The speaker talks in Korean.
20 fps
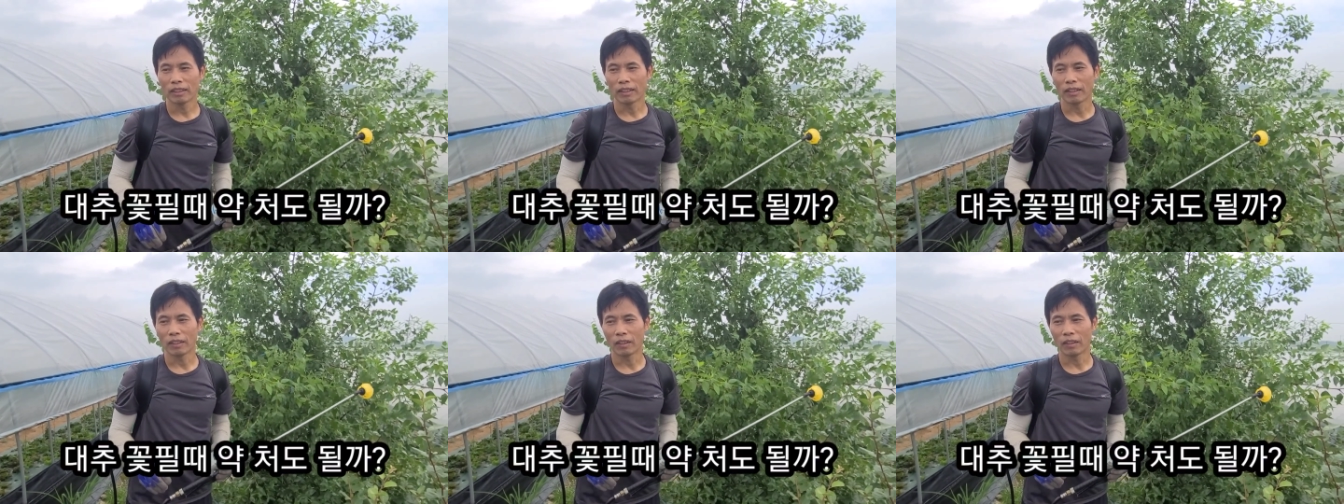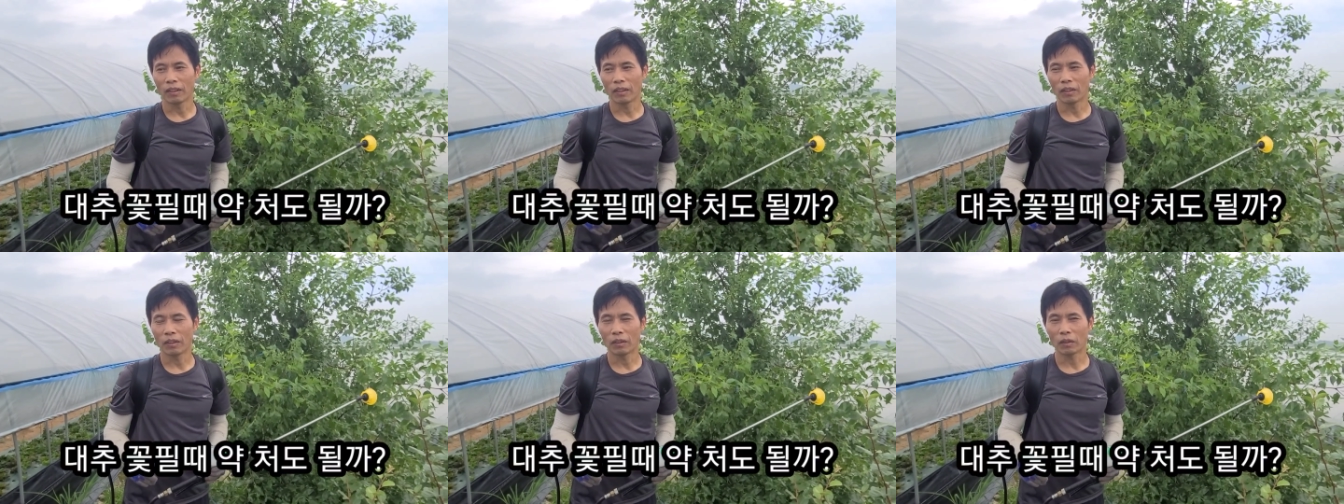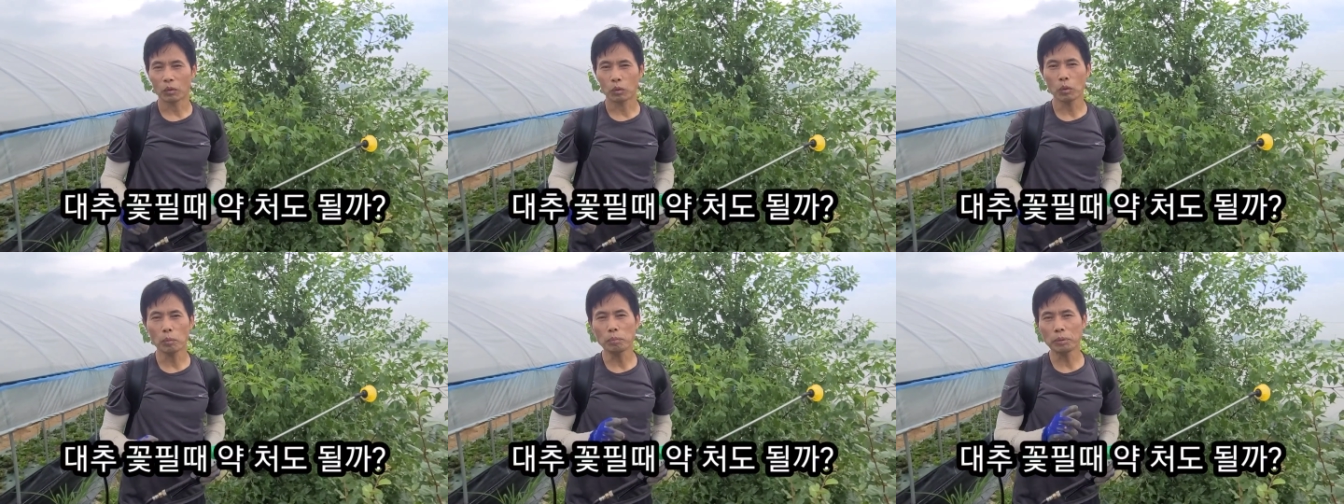
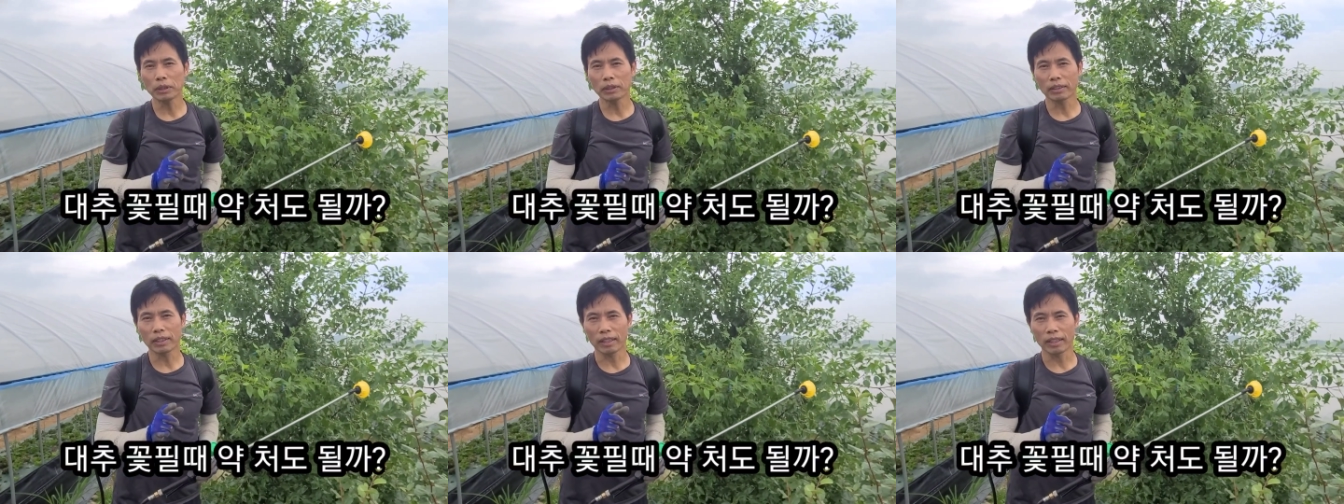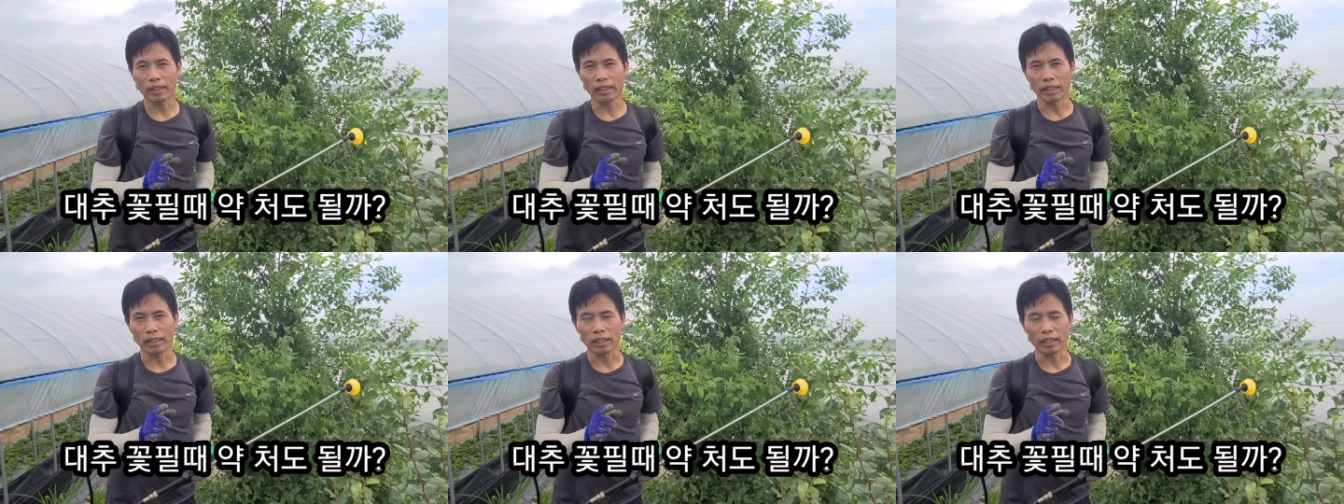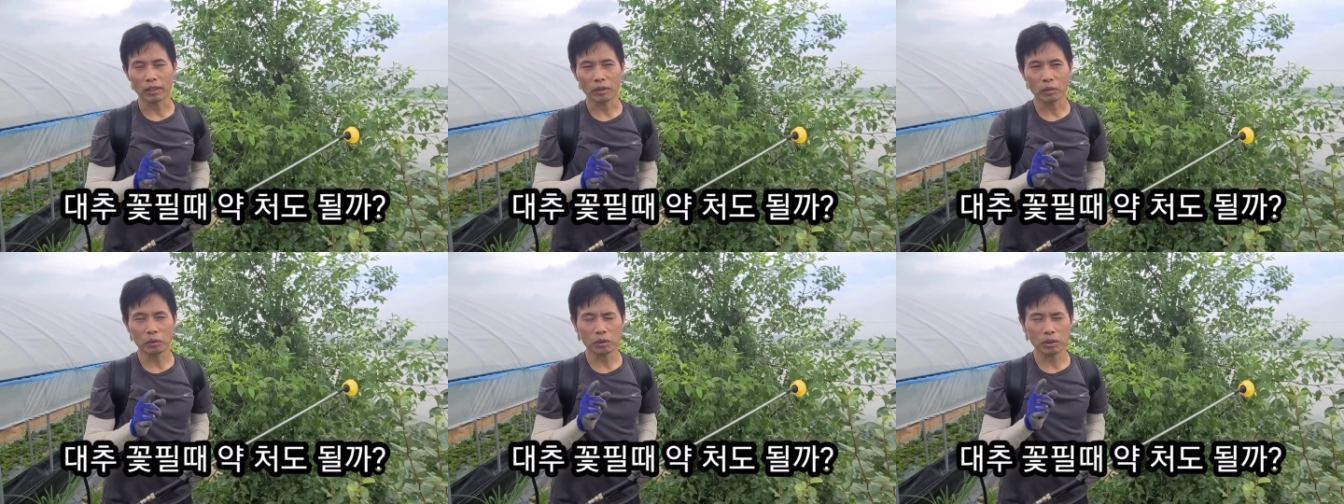어, 꽃필
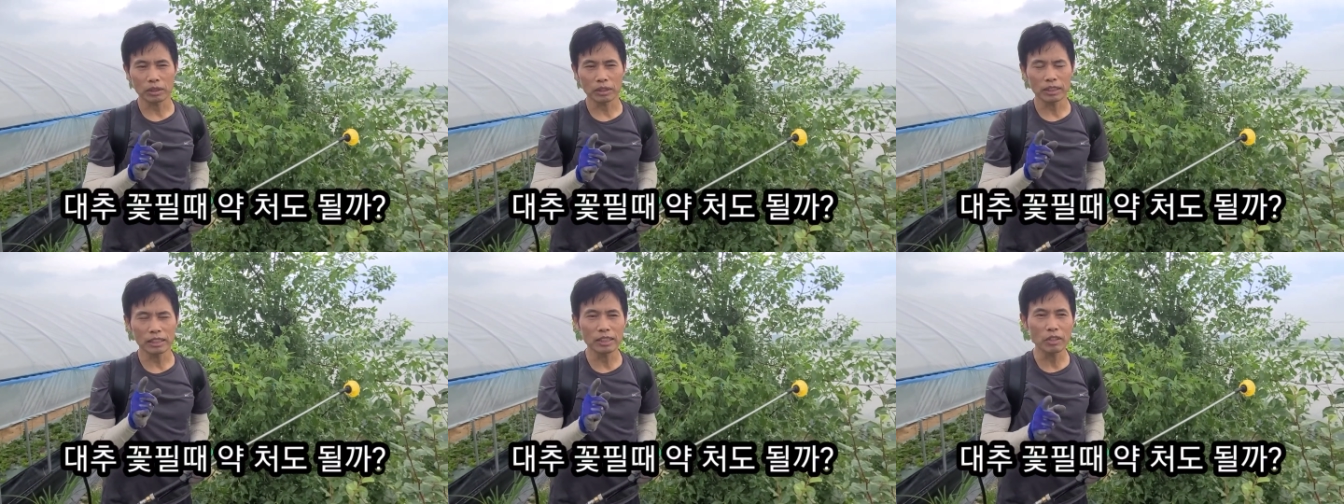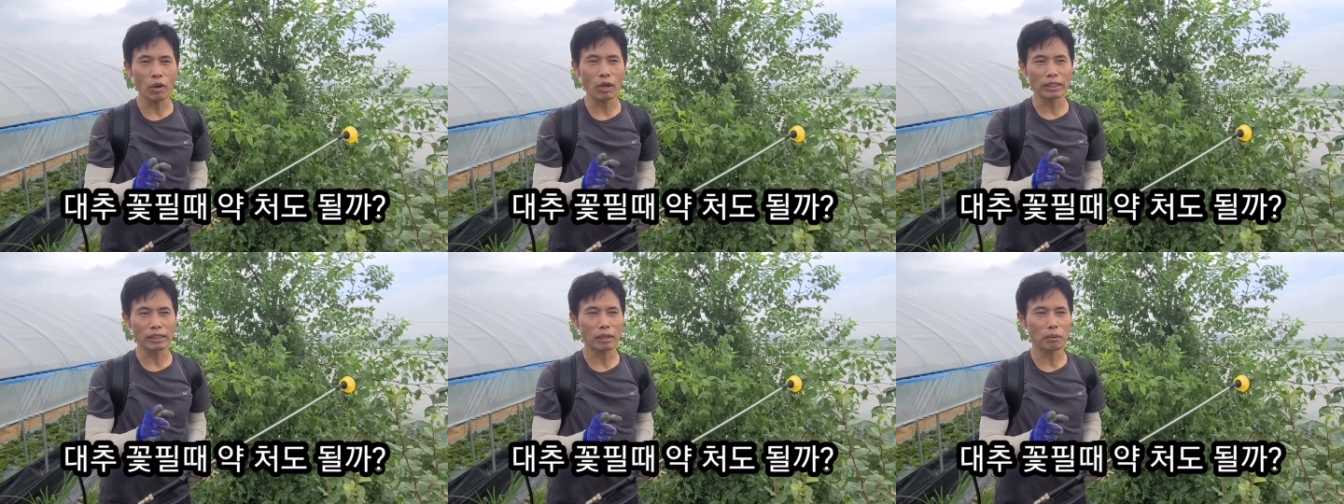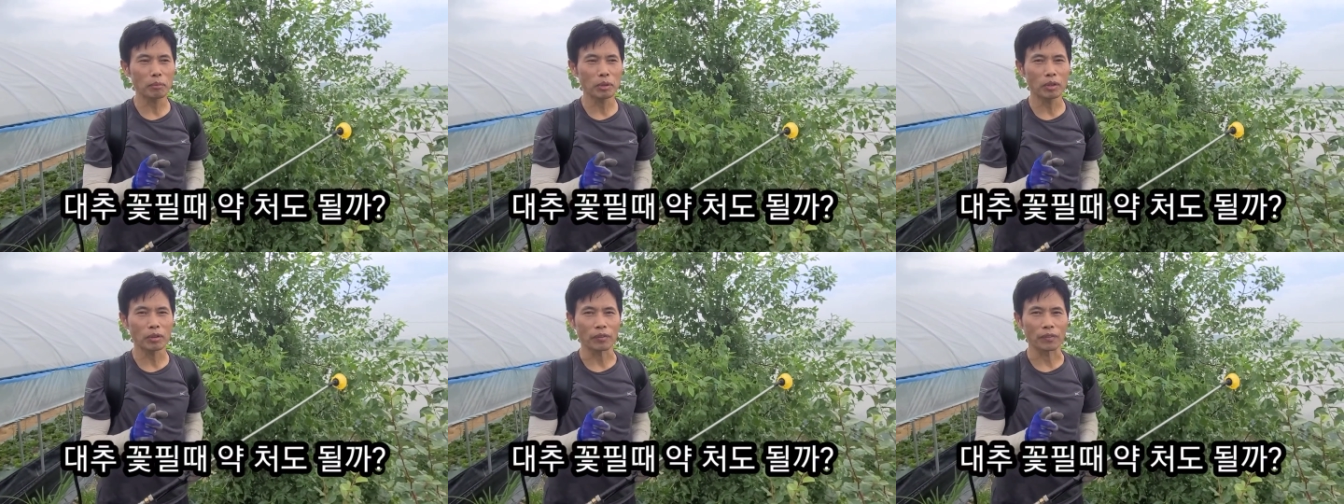때 이거 안
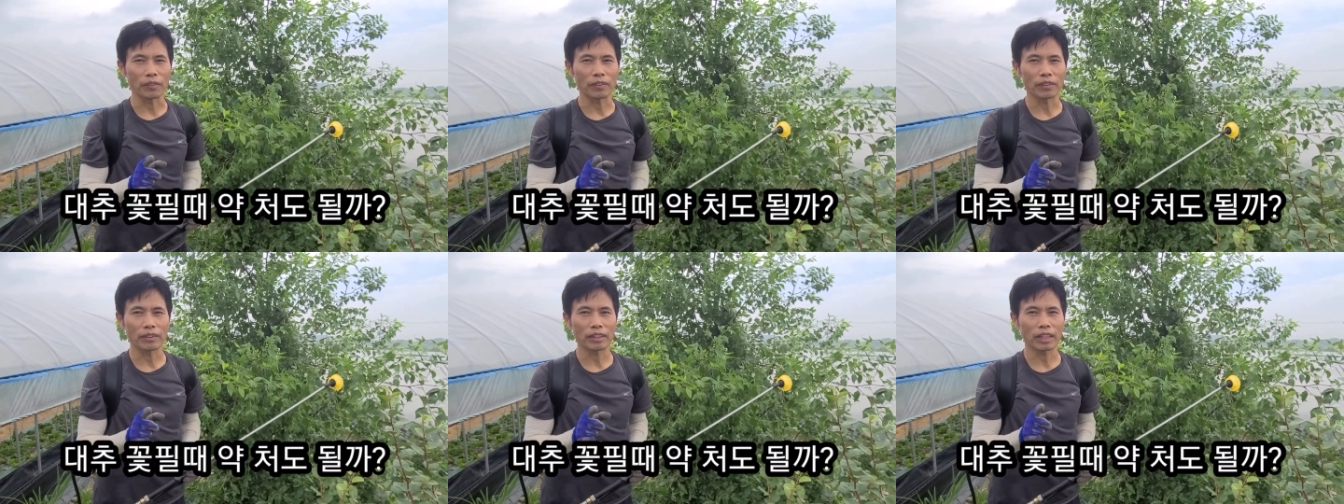하면